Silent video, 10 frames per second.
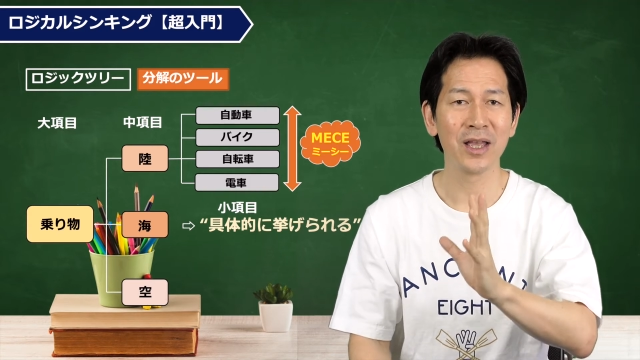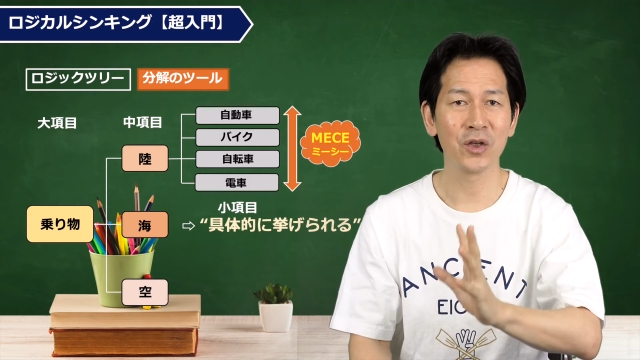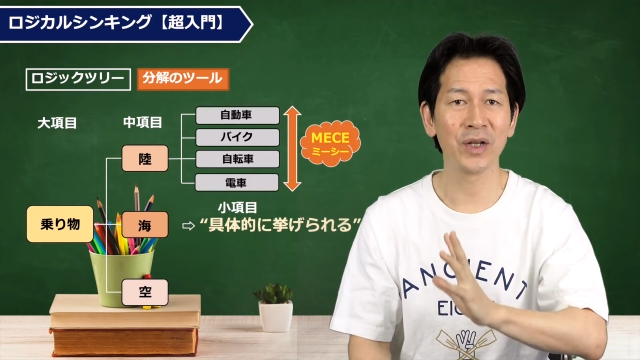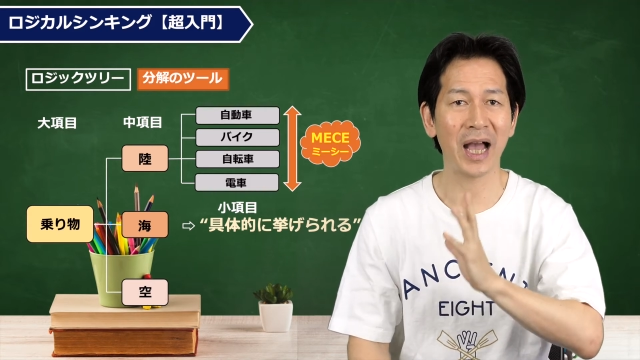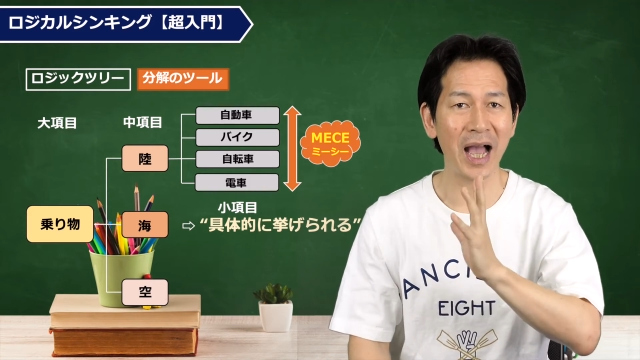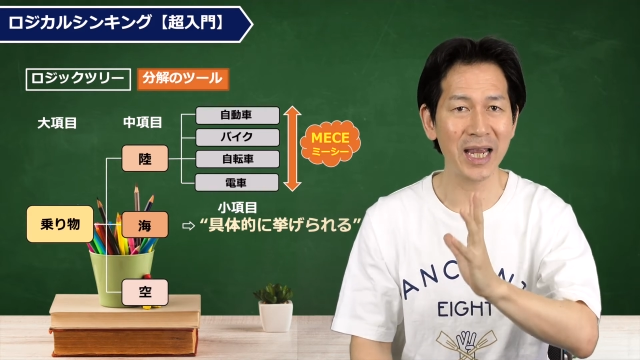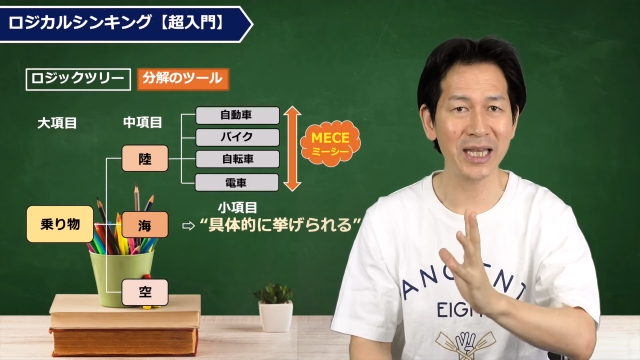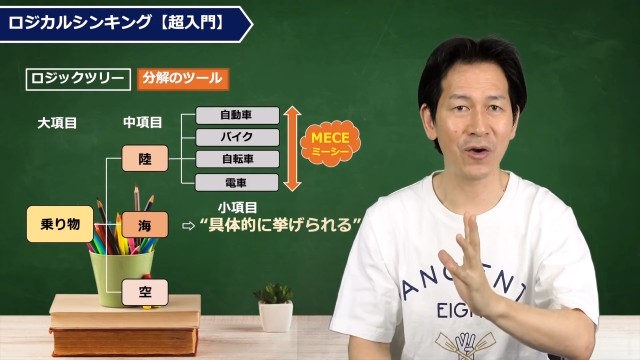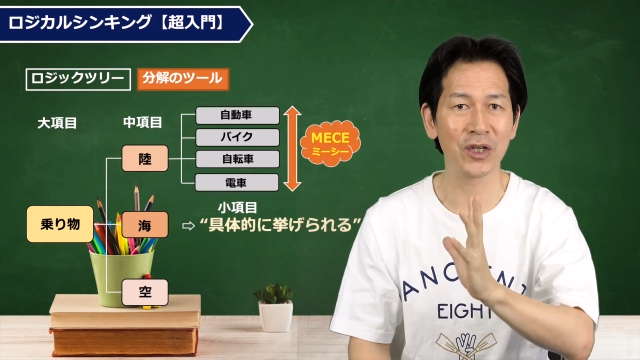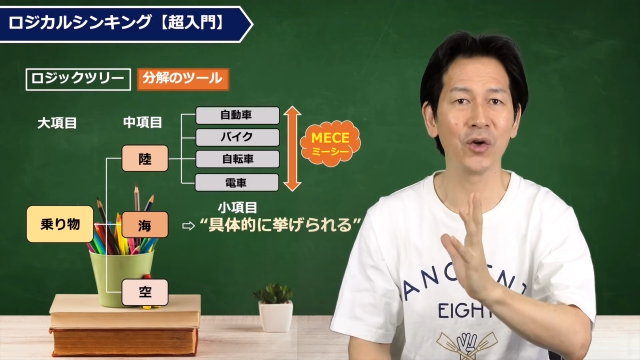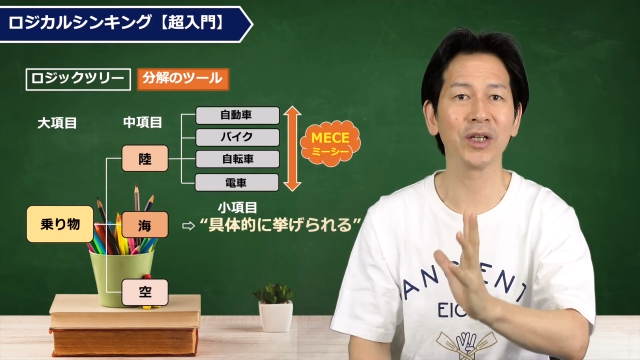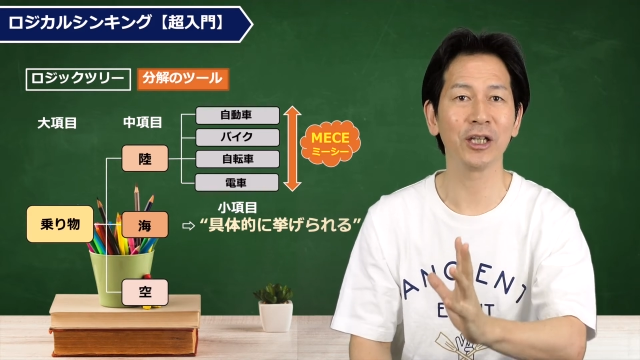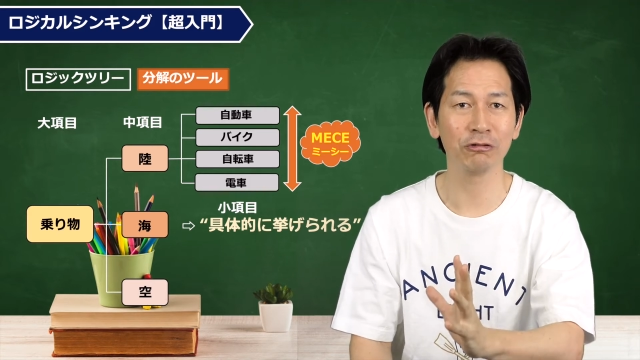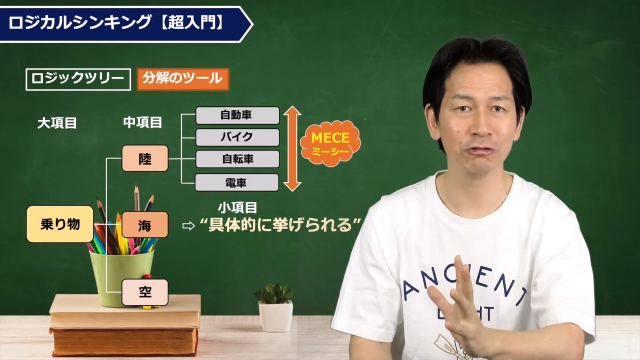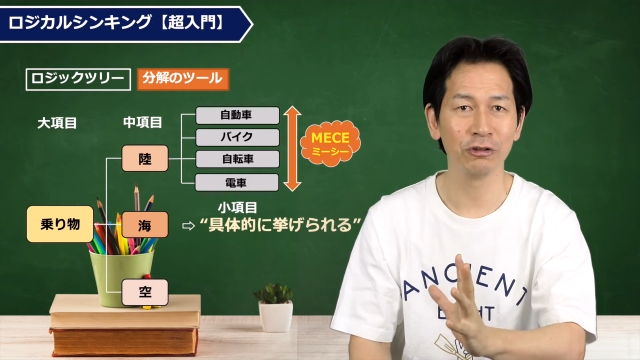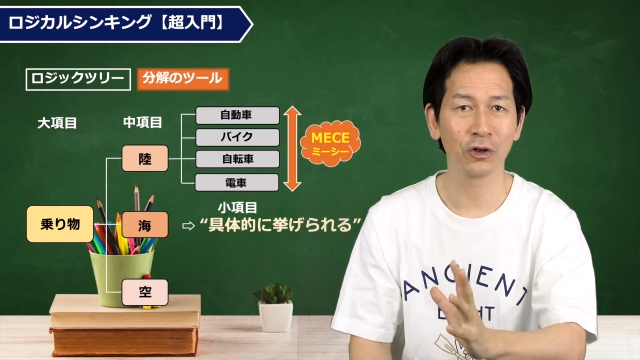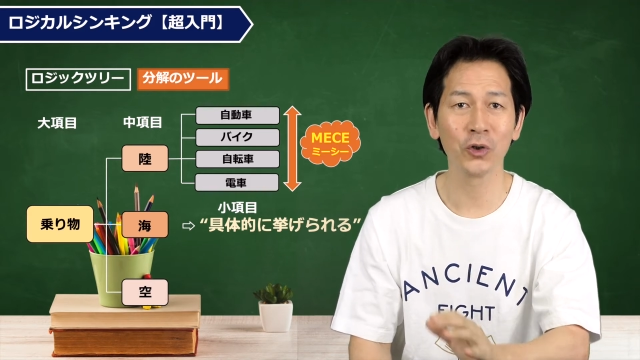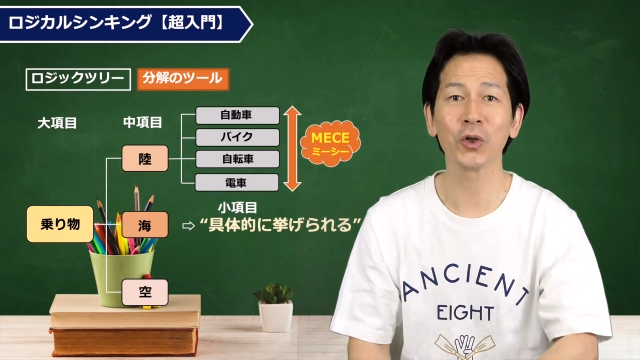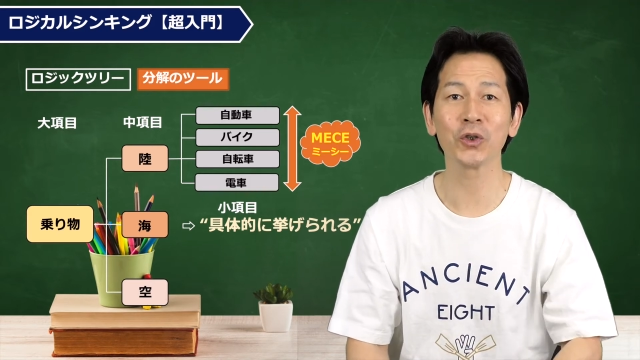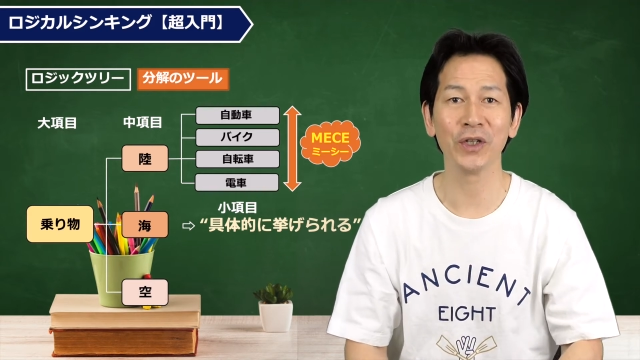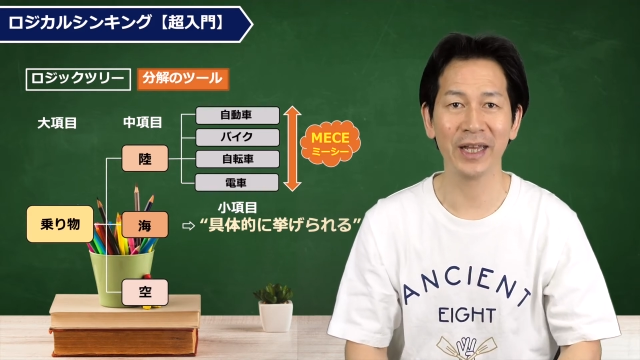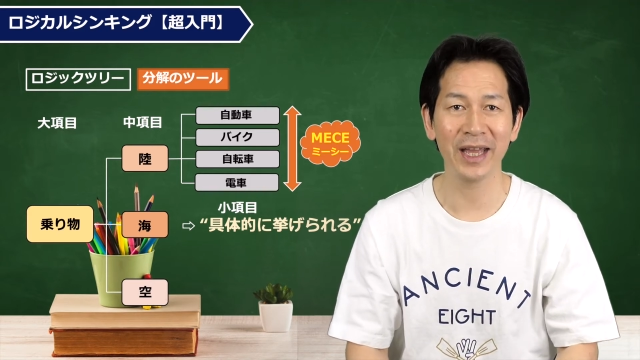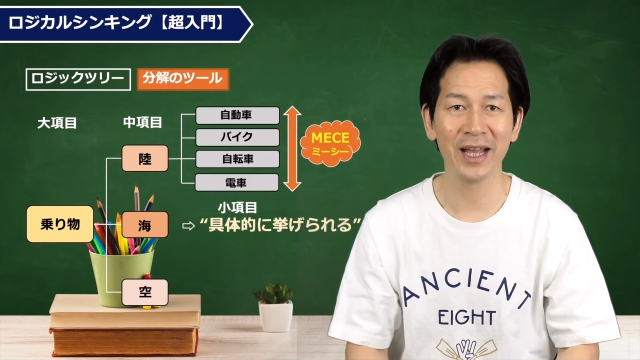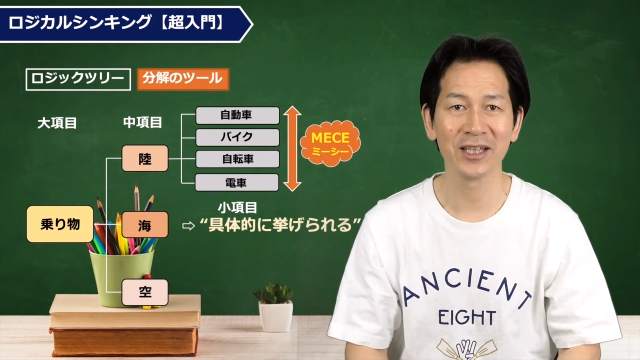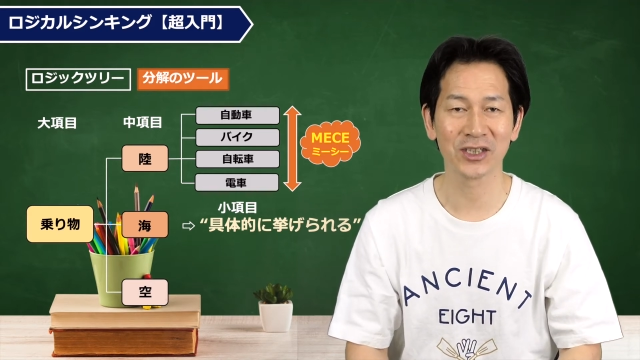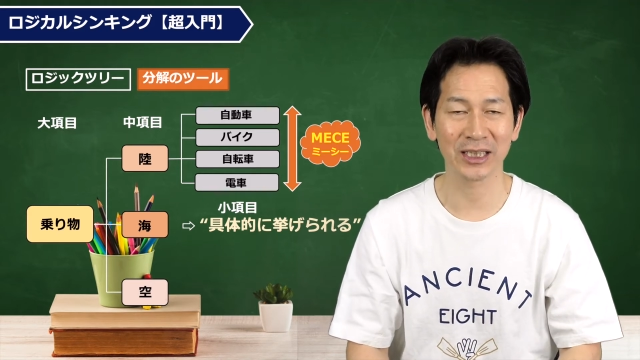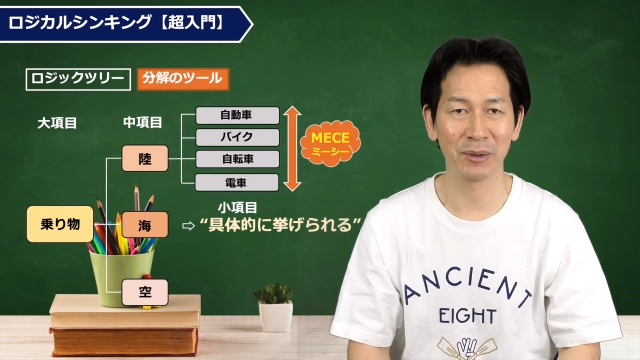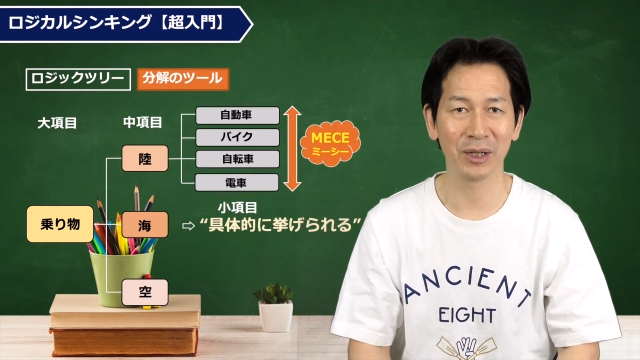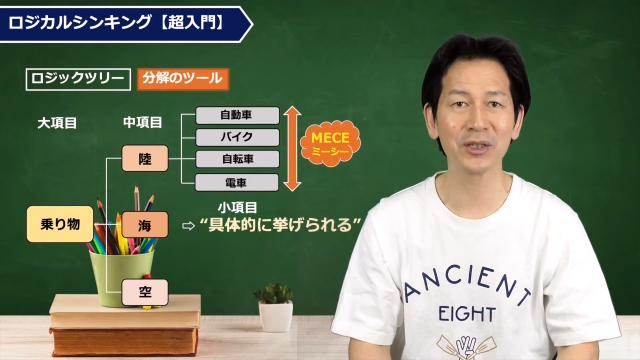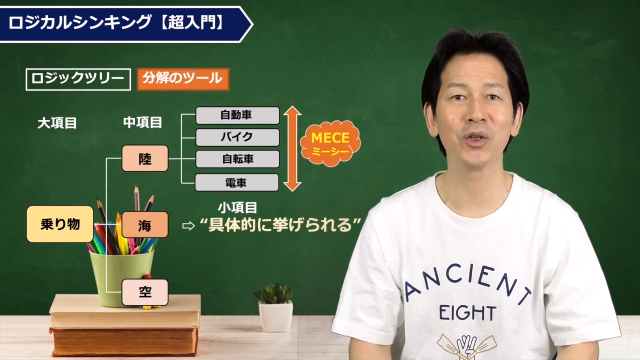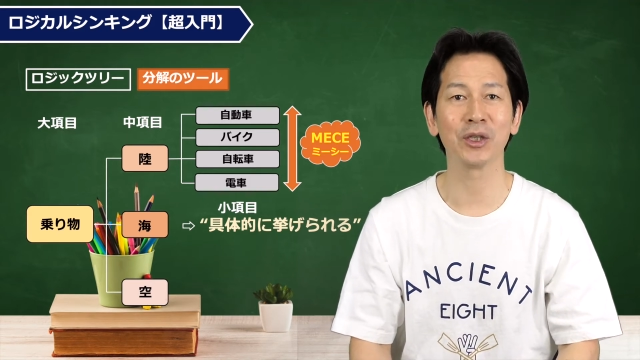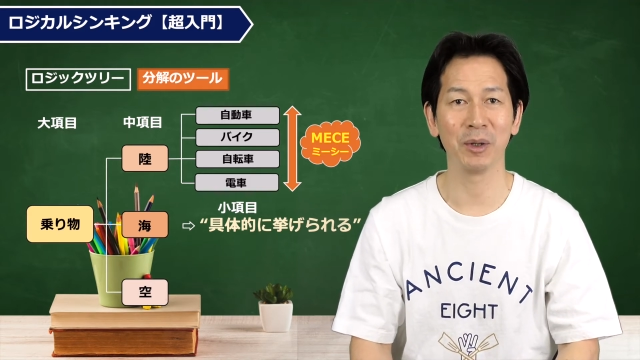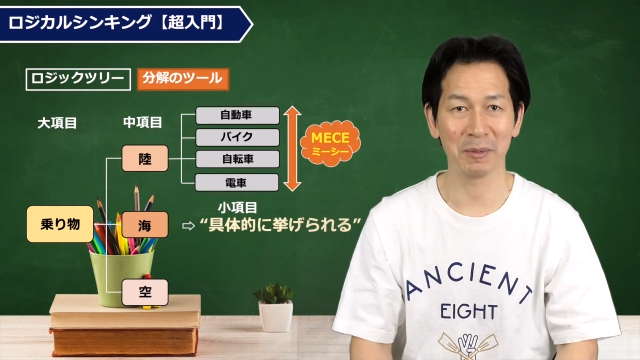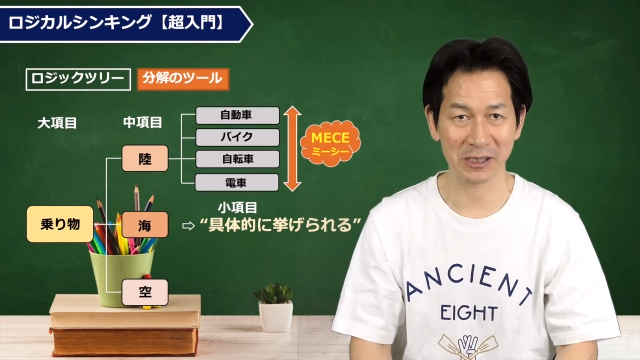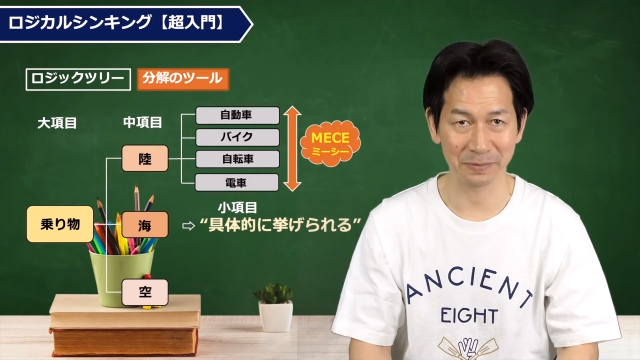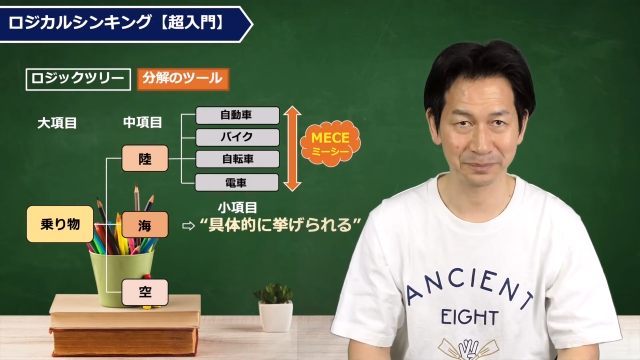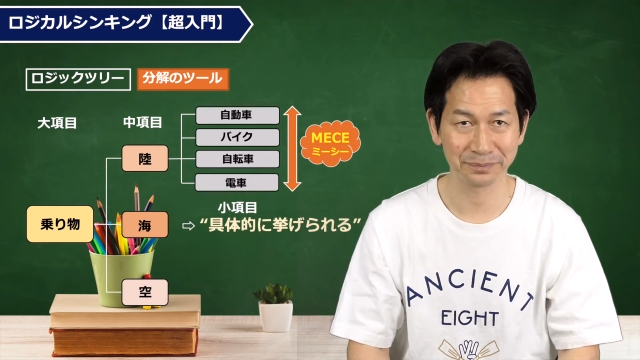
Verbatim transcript: よりアイデアを広げていく、このことにね、使ってもらうといいと思います。